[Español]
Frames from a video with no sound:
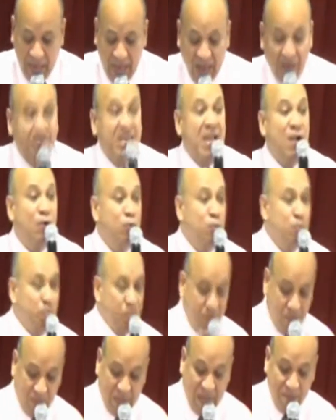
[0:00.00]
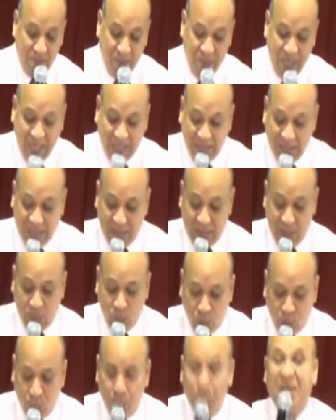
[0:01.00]
Había un, también, dice,
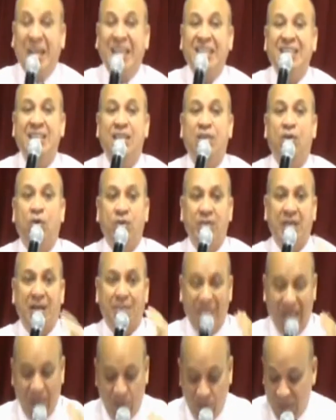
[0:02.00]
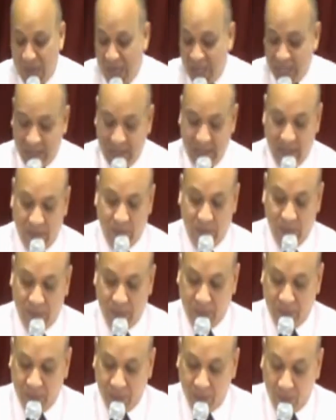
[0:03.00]
un mendigo llamado Lázaro,
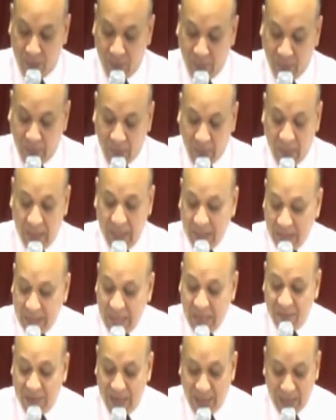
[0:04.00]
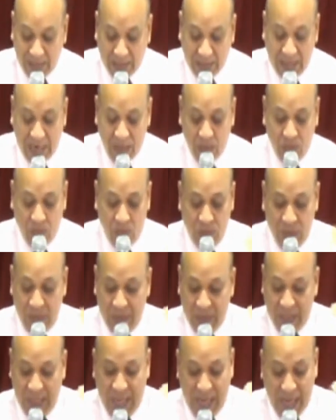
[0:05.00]
que estaba echado
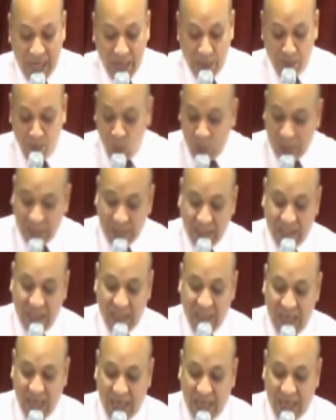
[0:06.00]
a la puerta de